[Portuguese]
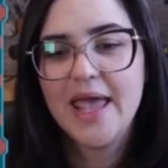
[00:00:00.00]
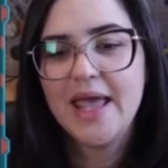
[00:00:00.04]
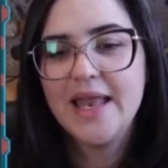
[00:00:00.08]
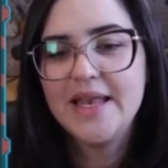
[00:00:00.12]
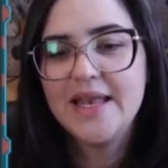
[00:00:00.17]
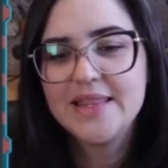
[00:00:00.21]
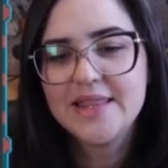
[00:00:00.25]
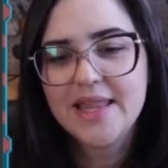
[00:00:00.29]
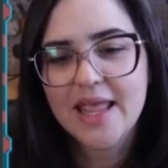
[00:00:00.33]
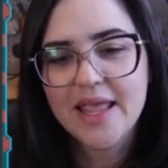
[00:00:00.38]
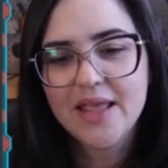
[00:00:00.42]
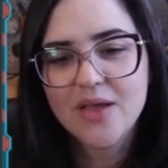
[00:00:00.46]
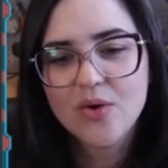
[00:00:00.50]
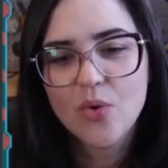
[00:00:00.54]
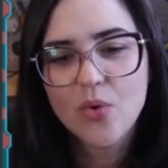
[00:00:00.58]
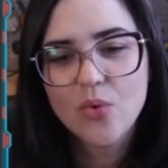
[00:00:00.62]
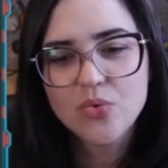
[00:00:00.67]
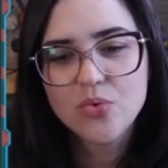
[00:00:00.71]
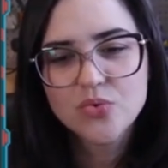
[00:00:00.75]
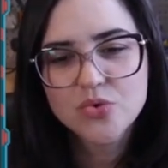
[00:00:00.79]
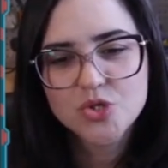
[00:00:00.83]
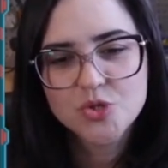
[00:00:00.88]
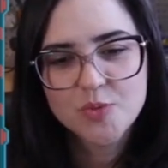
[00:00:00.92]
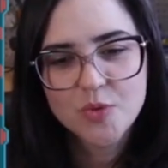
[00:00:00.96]
Ele tem
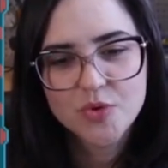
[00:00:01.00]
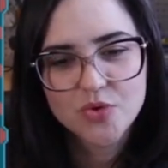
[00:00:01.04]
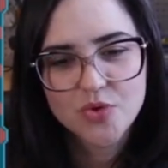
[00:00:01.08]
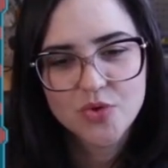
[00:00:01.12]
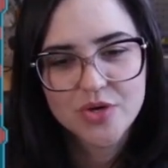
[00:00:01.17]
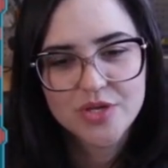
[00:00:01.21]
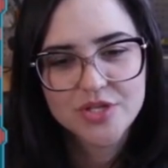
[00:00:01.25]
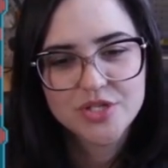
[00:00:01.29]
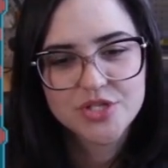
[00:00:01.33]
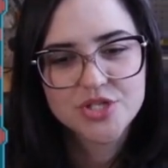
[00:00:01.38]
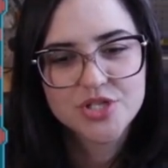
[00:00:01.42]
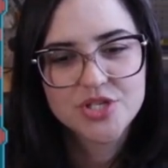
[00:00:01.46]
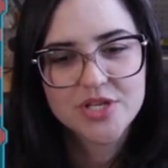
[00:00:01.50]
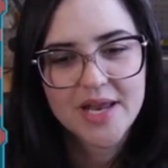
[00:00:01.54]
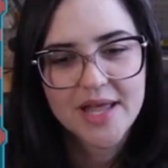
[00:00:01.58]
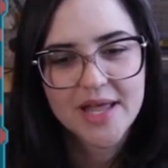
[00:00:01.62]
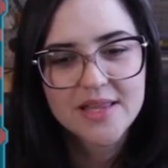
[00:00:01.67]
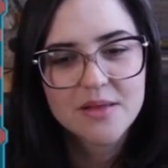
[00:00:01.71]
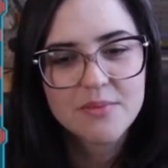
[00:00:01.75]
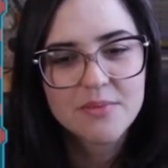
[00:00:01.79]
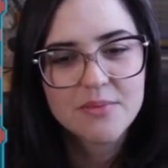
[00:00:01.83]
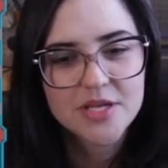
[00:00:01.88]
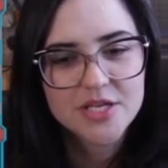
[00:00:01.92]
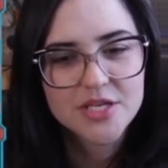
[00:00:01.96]
um dos motores
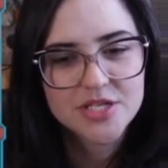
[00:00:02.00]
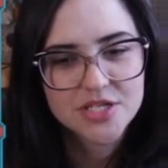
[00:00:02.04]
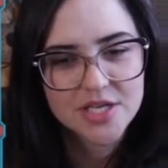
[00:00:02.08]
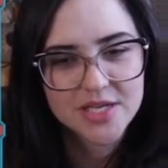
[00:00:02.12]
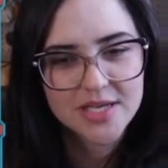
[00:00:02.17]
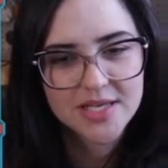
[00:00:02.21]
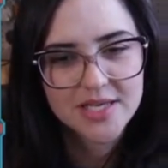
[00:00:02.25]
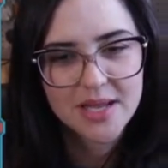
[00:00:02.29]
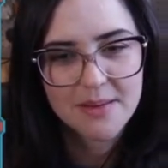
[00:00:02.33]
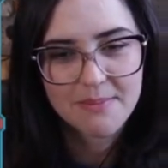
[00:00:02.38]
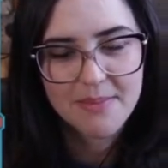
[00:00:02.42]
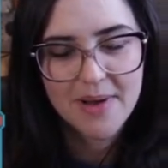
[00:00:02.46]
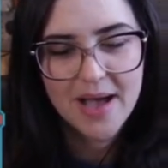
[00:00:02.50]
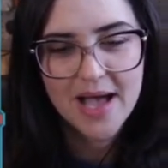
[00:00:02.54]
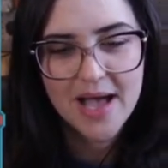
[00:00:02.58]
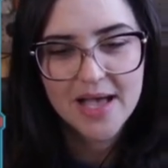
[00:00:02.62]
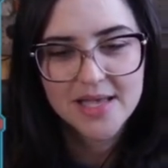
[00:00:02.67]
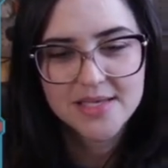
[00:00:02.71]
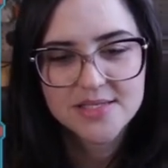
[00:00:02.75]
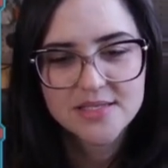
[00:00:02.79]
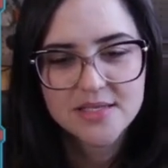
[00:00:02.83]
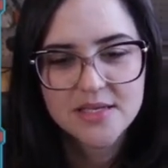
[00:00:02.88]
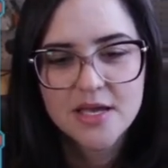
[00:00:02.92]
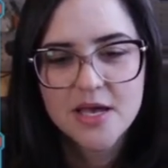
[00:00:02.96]
diretamente aqui na
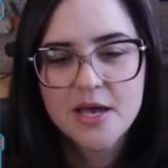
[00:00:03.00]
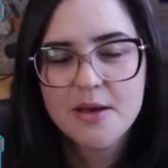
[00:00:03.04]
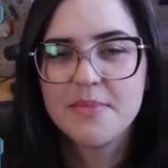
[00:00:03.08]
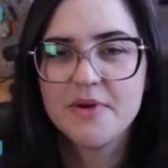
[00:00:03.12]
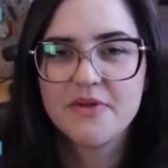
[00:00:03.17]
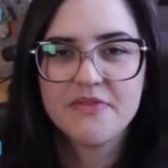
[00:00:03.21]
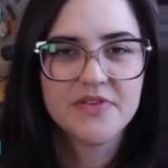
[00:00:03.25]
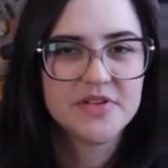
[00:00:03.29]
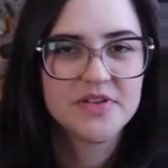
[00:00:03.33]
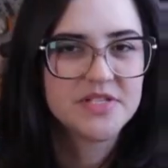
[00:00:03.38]
base, para